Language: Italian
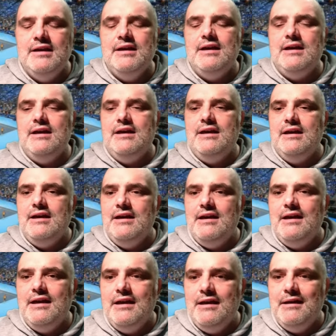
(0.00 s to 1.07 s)

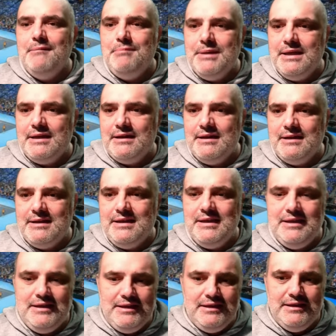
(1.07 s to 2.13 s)
Eh, per
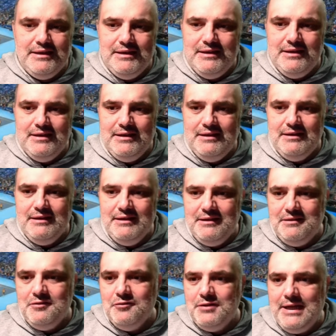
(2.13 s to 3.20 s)
chi eh,
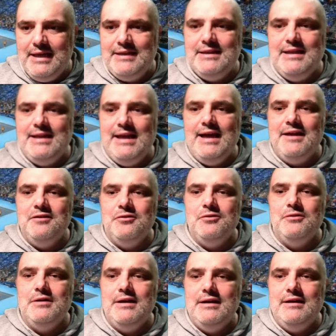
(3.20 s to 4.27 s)
non è
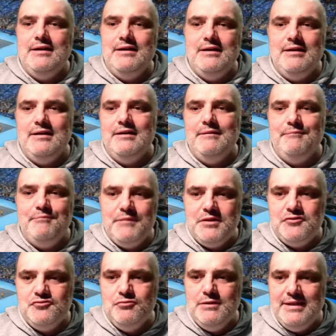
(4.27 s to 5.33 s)
italiano eh,
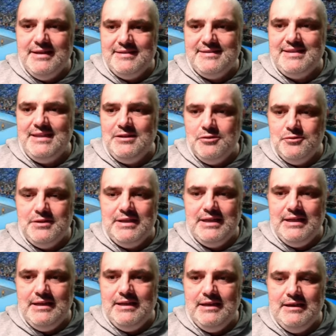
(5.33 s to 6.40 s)
sul sito
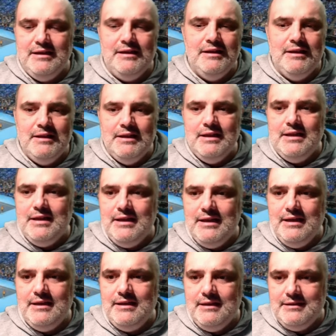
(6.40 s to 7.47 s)
del
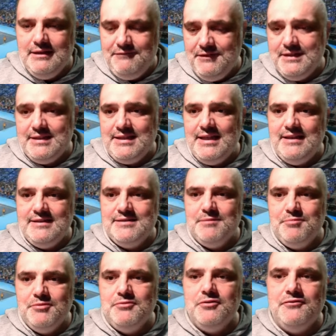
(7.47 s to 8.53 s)
eh, del fantatennis
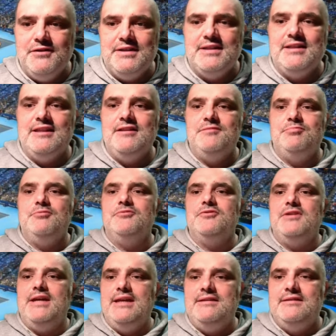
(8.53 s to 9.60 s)
appunto
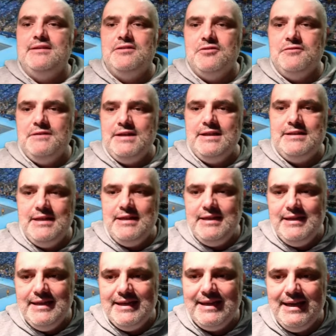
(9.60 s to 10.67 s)
fantatennis.net troverete
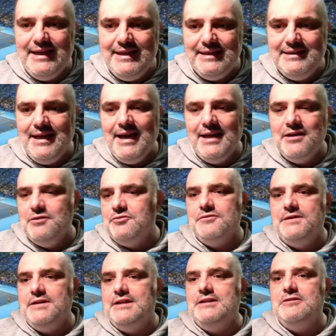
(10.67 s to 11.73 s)
il calendario
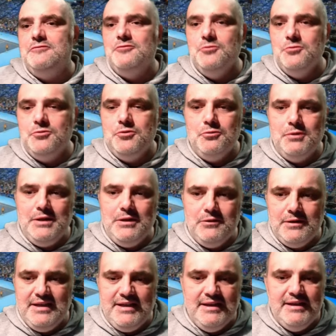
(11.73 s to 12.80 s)
troverete tutto quello
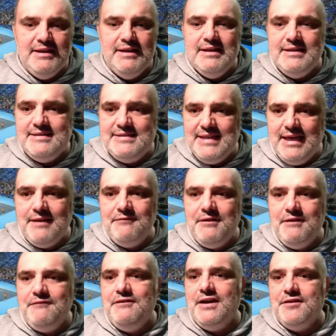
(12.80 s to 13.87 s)
che
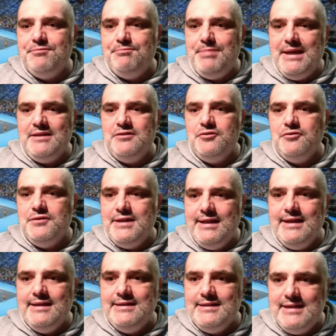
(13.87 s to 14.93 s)
serve vi aspetto
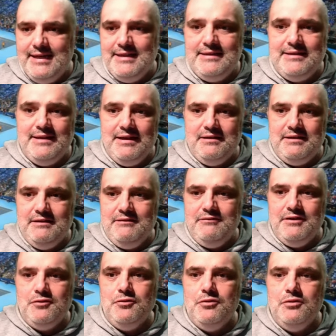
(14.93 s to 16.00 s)
nella diretta che
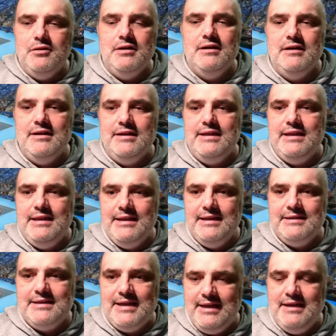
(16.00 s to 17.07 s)
farò eh,
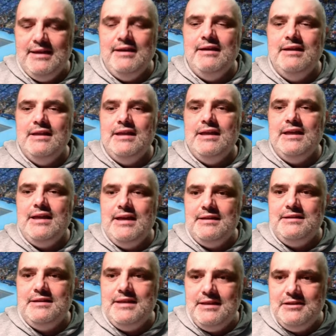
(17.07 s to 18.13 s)
il 3
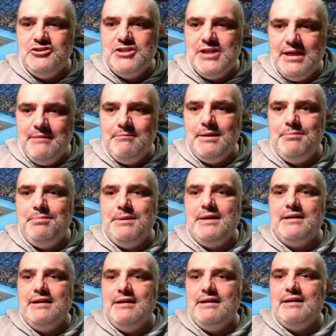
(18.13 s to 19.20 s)
eh, di dicembre
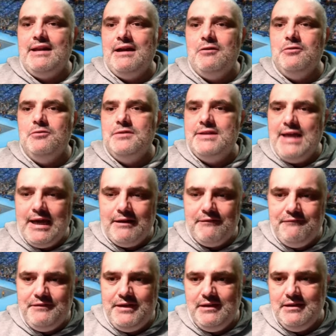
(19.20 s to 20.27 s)
per
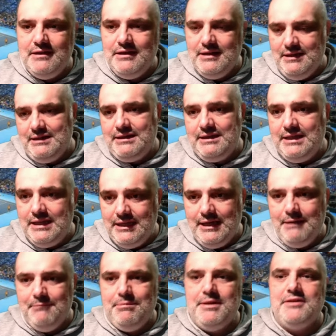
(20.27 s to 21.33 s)
raccontarvi eh, chi
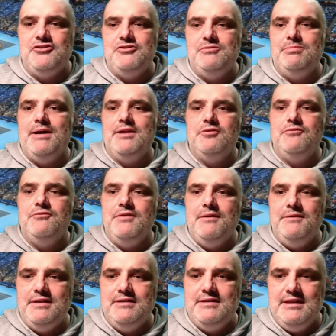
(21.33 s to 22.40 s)
ha partecipato
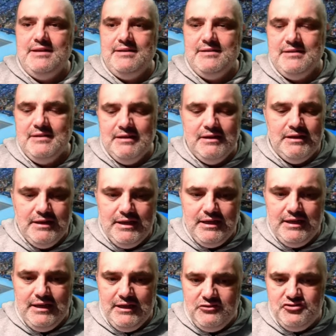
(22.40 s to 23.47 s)
ovviamente
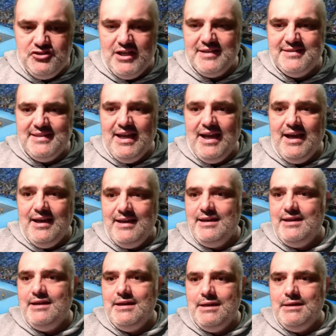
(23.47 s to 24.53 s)
eh, già sa
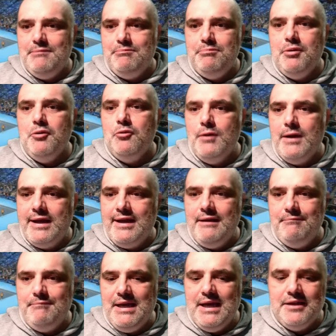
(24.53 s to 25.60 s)
e poco è
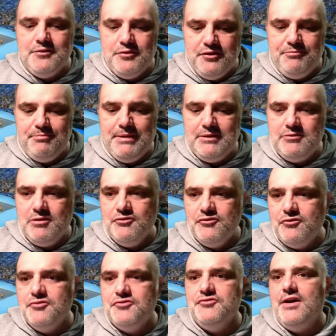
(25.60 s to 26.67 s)
cambiato rispetto allo
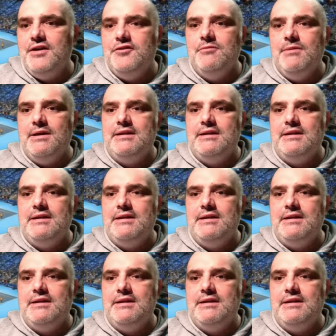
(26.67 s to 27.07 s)
scorso anno ma